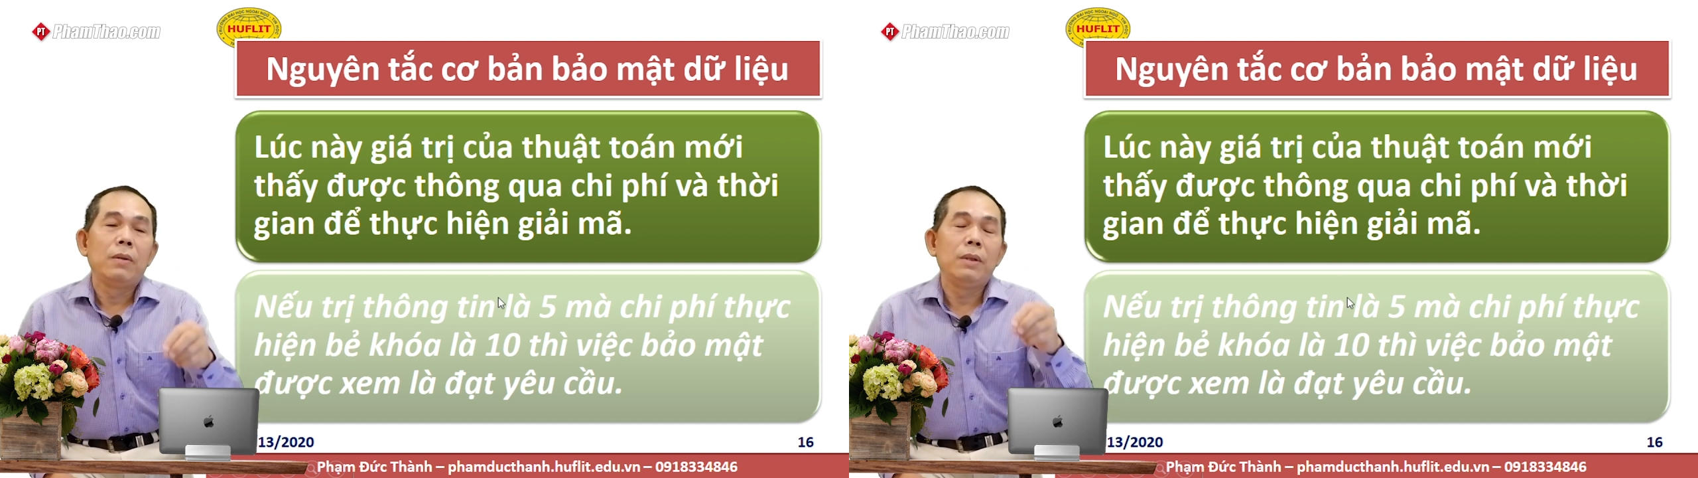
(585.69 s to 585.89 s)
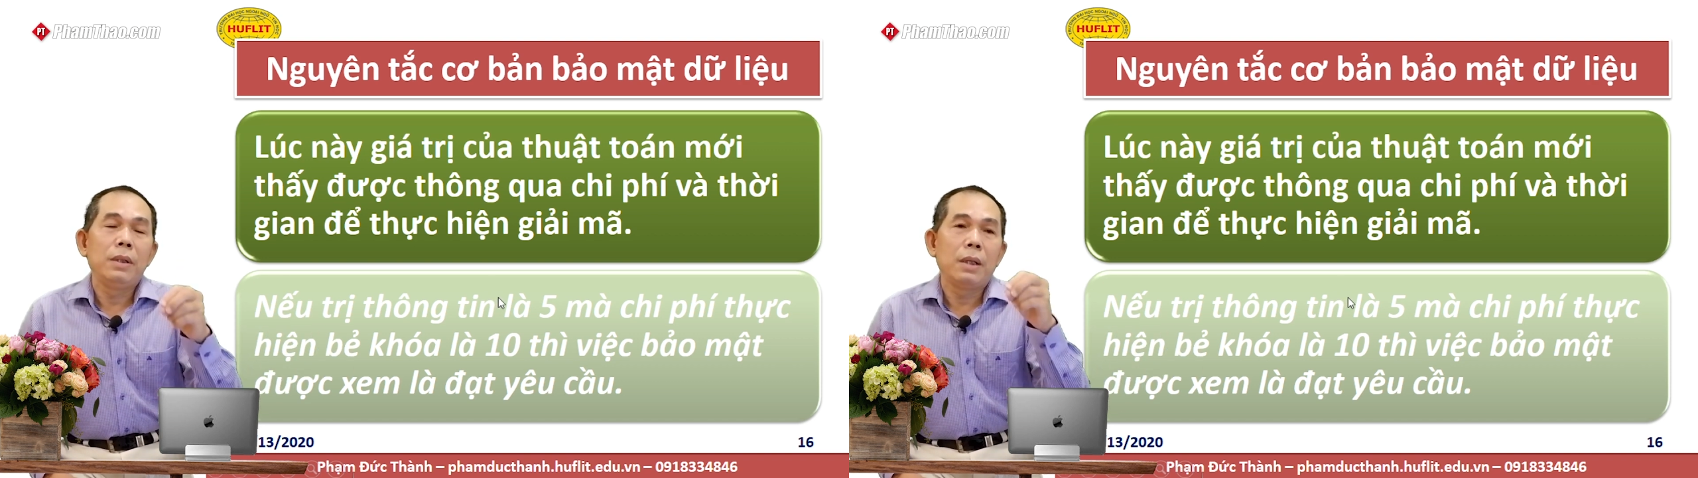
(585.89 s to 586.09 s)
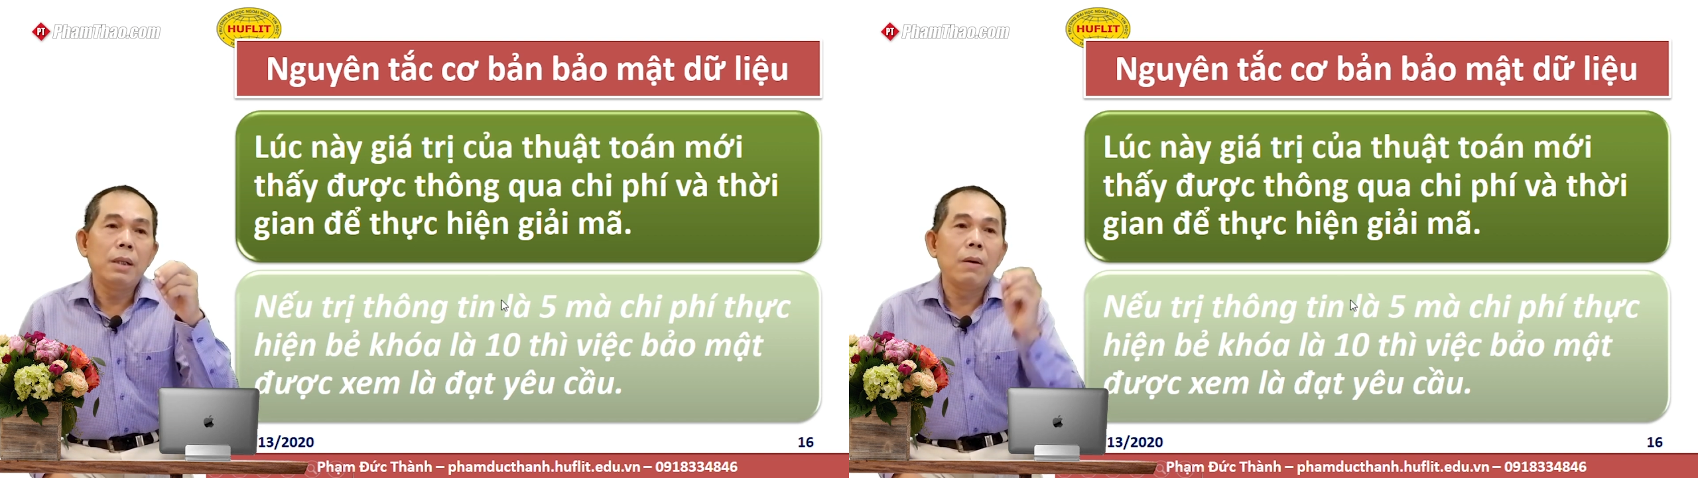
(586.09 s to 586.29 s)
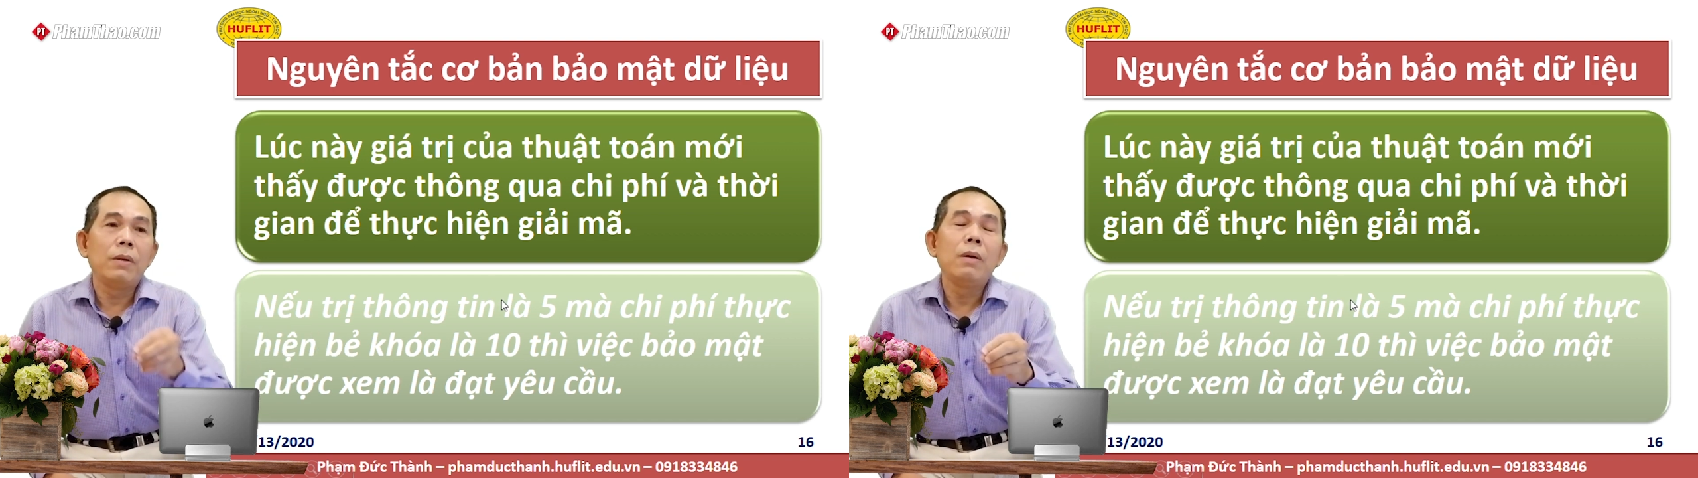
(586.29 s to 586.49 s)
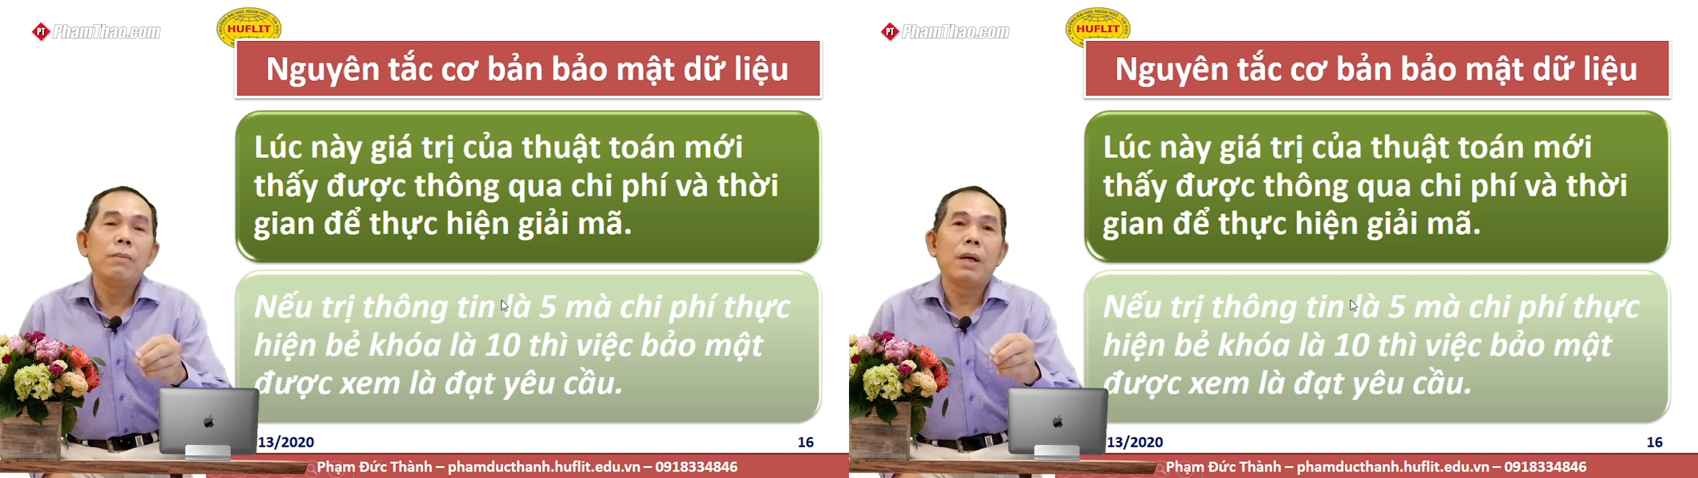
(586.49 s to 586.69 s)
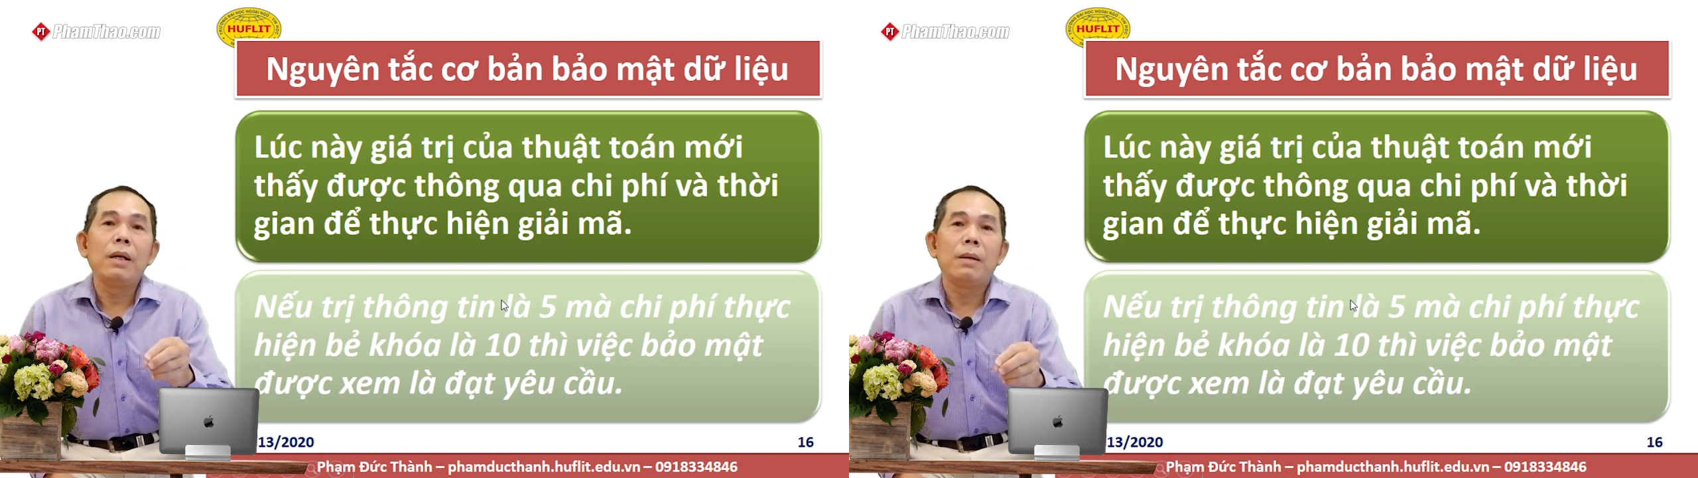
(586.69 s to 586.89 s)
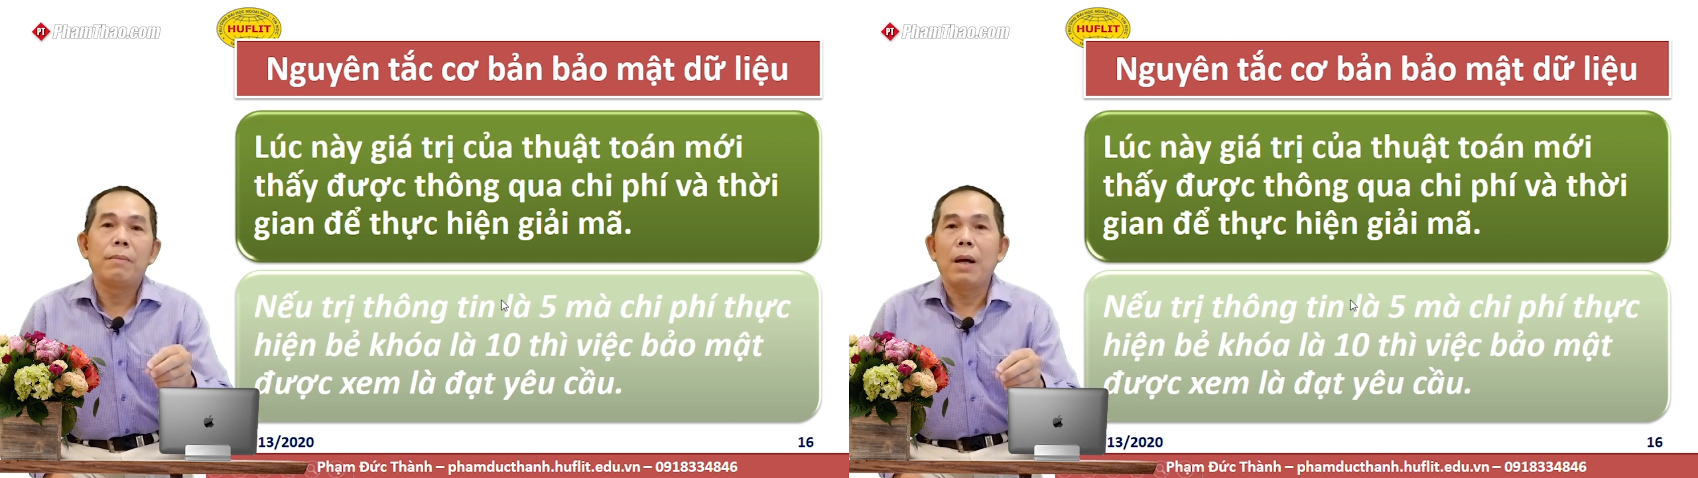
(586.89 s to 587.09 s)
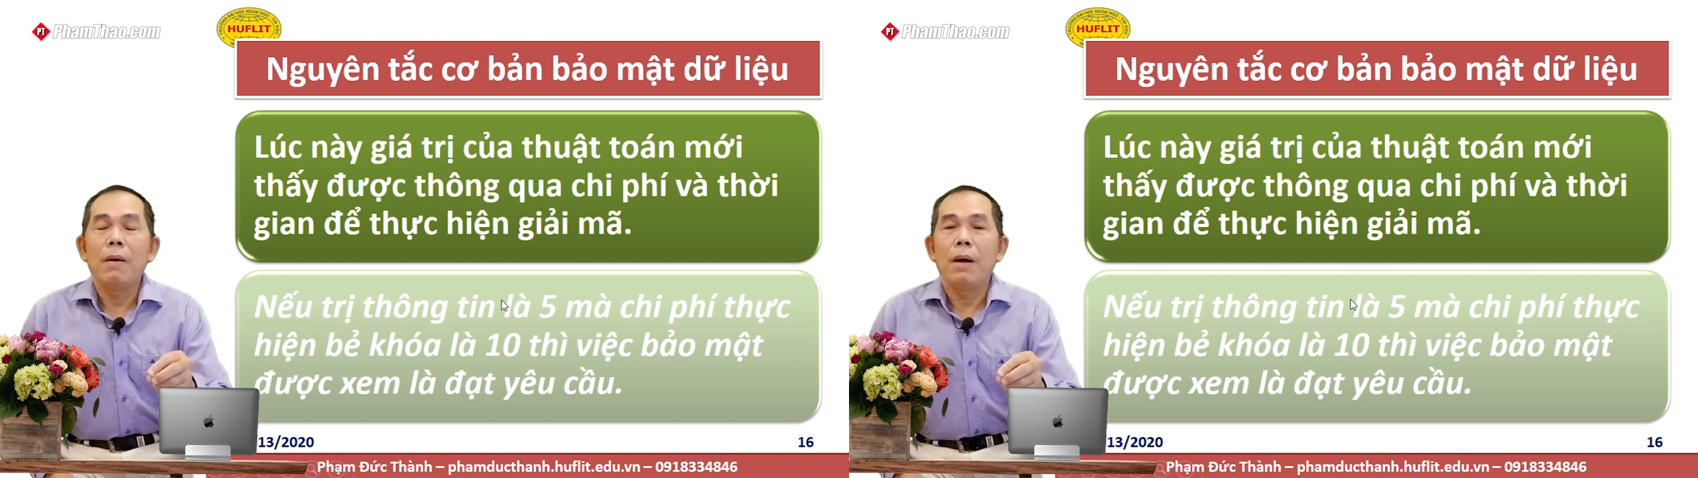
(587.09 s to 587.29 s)
tuy nhiên cái nội dung đã được
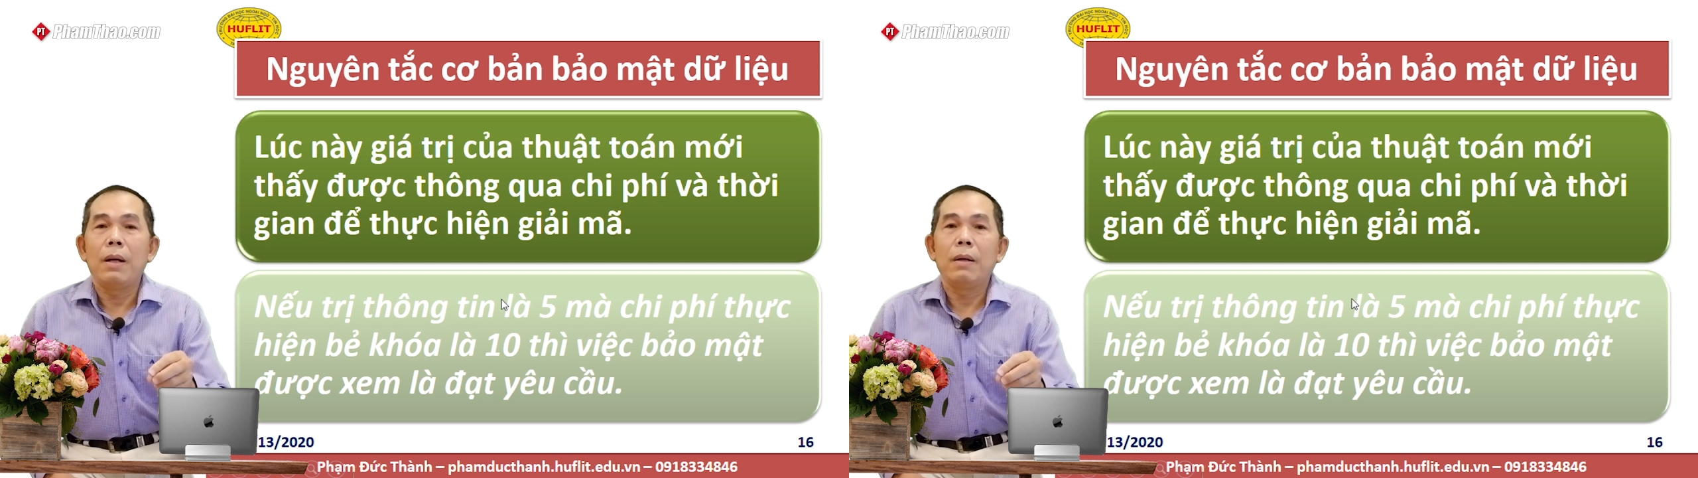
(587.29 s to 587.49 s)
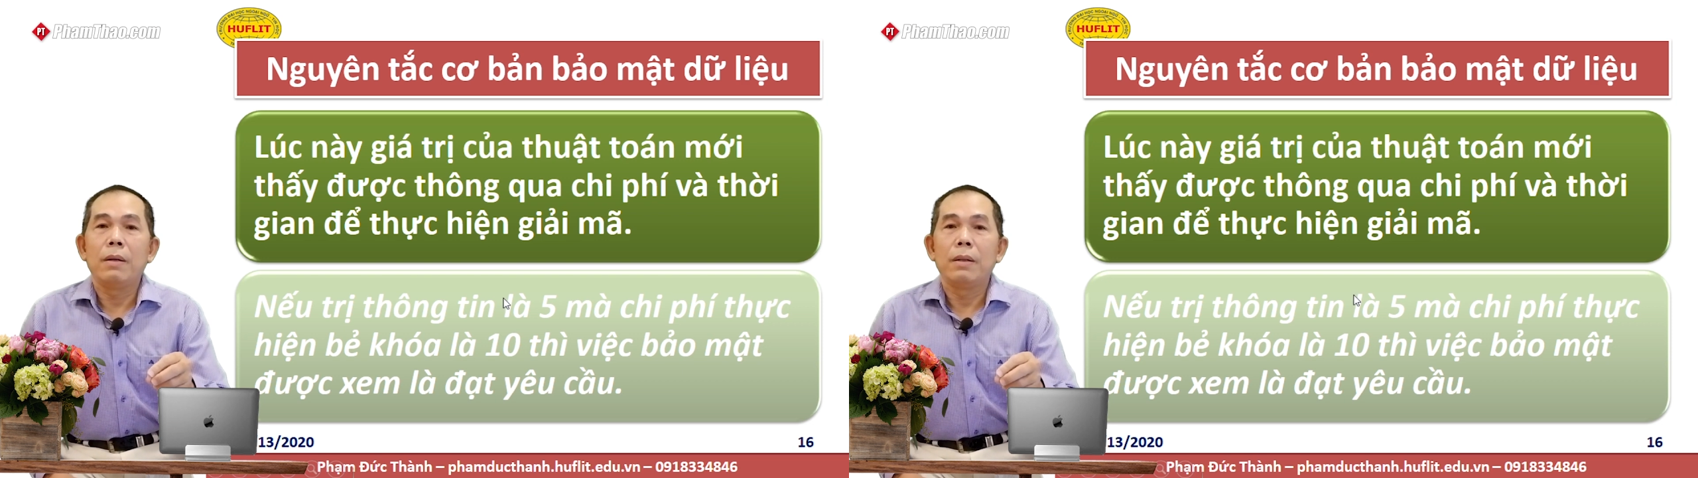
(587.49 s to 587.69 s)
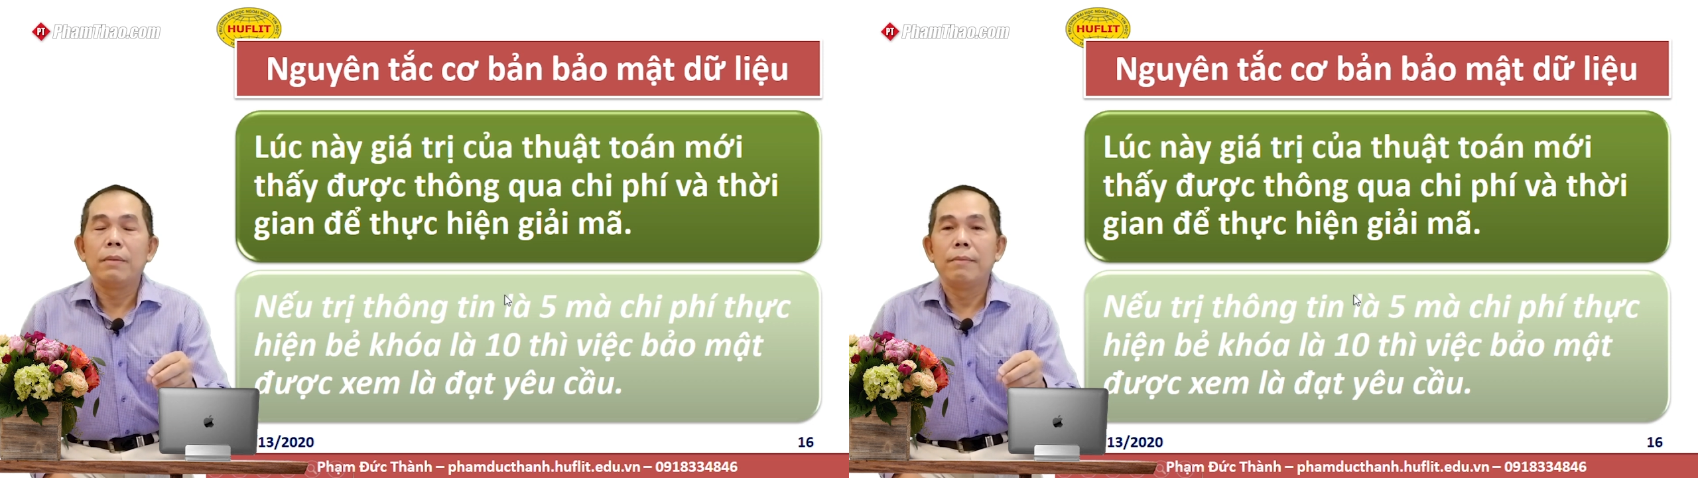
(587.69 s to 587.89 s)
mã hóa rồi